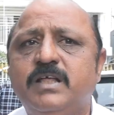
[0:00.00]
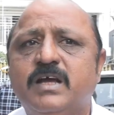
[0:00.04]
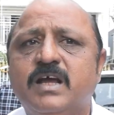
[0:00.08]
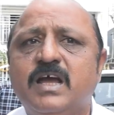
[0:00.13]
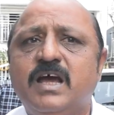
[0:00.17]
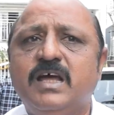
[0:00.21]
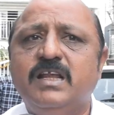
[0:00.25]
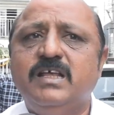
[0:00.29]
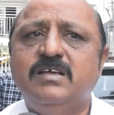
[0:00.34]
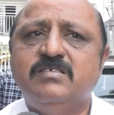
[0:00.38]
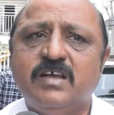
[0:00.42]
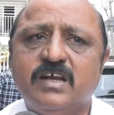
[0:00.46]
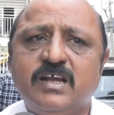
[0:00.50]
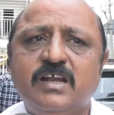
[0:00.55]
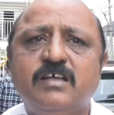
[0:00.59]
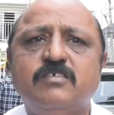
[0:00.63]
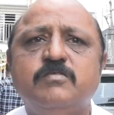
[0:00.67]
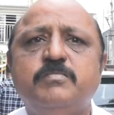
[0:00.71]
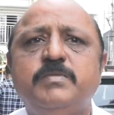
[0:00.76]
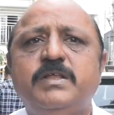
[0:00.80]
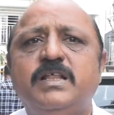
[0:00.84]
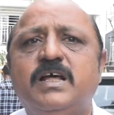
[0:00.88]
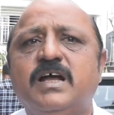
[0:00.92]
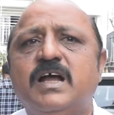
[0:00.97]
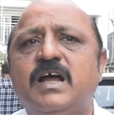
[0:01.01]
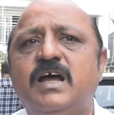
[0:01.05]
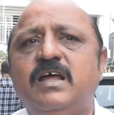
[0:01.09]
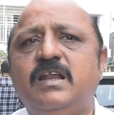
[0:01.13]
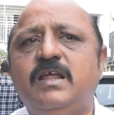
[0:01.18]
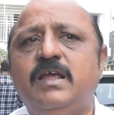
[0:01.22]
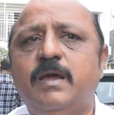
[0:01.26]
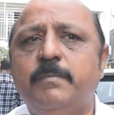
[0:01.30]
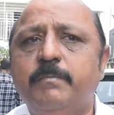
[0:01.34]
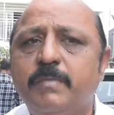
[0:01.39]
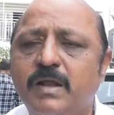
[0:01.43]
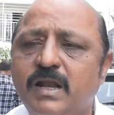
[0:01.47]
మీద కానీ సెటిలర్స్ మీద కానీ
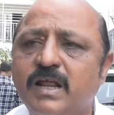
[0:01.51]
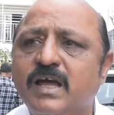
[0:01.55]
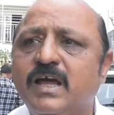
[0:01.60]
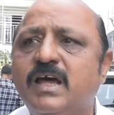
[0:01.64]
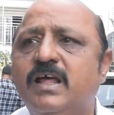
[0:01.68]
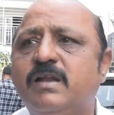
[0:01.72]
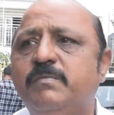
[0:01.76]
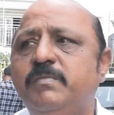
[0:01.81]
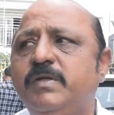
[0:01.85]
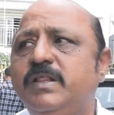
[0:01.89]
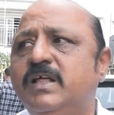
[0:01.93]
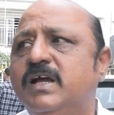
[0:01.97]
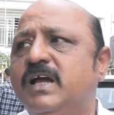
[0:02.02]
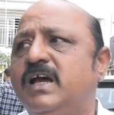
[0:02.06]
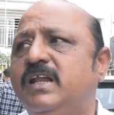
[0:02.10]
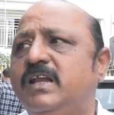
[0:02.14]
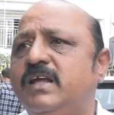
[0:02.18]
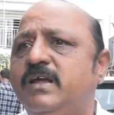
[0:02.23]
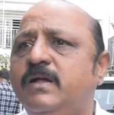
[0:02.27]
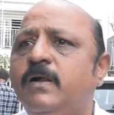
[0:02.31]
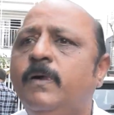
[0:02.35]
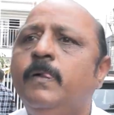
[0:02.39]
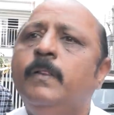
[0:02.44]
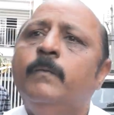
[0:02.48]
ఎమ్మెల్యే గారి మీద కానీ